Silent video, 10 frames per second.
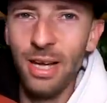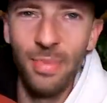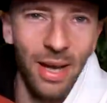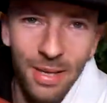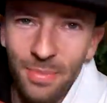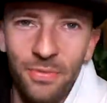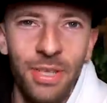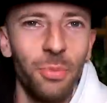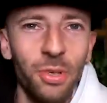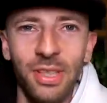immer, immer
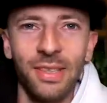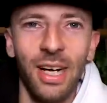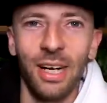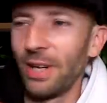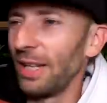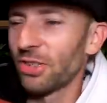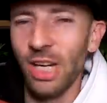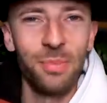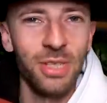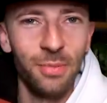wieder, muss ich sagen, weil es
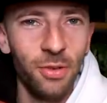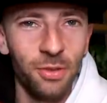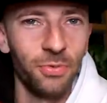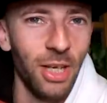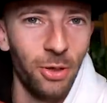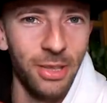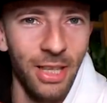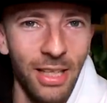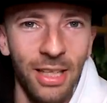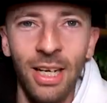schreiben mich ja immer so viele
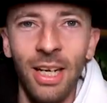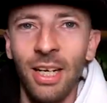Leute an